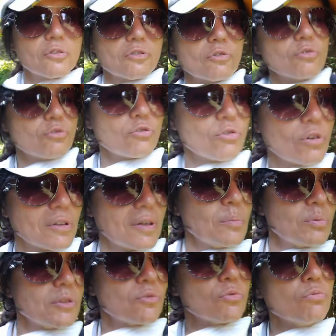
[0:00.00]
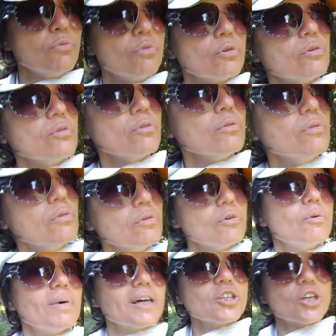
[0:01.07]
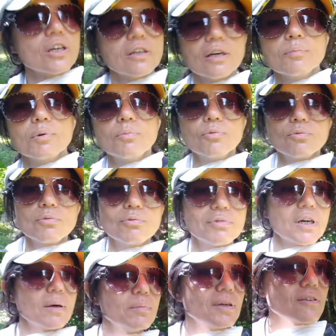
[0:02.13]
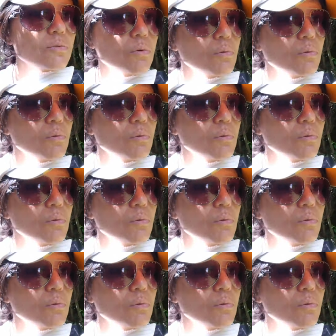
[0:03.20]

sans se retaper tout en marche arrière, mais bon, on verra bien